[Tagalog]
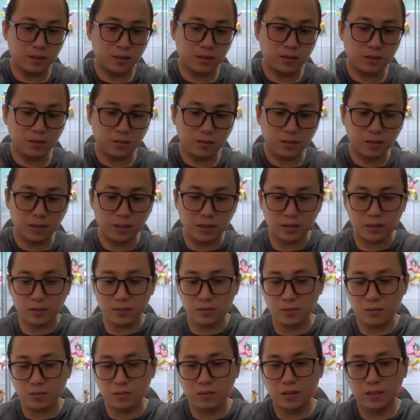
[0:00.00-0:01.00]
So next
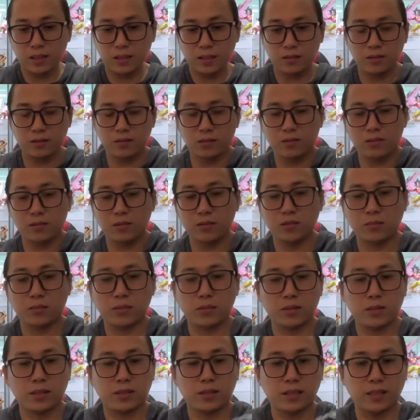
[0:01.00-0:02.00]
kung kuhanin yung
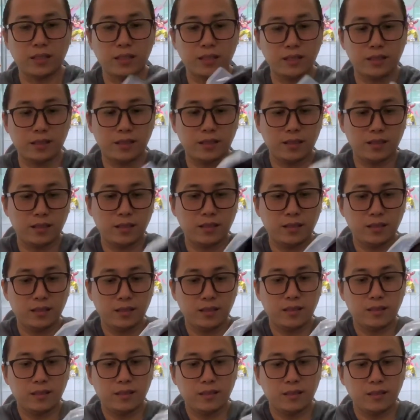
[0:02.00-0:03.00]
support stand
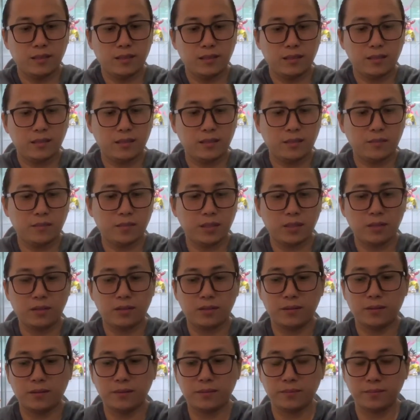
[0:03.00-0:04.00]
sa baba.
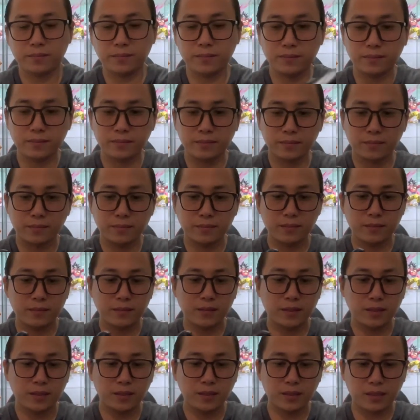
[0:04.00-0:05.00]

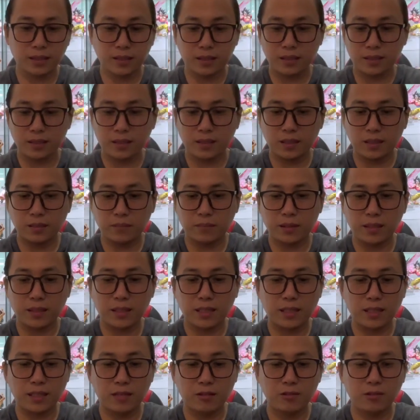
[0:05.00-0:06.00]
Tingnan natin
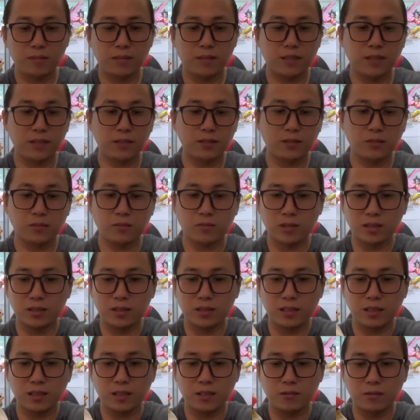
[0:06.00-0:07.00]
pagkakaul mga. So mukhang
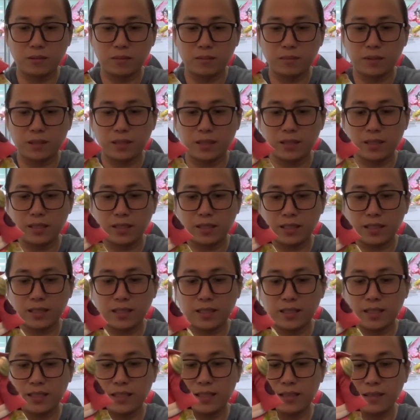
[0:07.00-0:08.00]
sa kaliwang niya ay
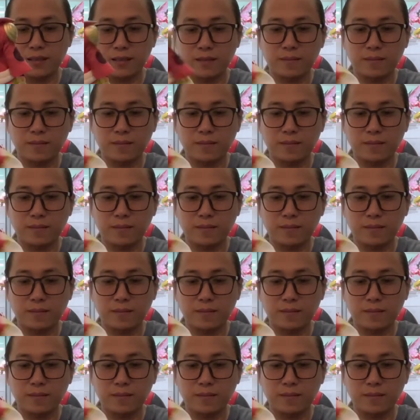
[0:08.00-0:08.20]
kanan.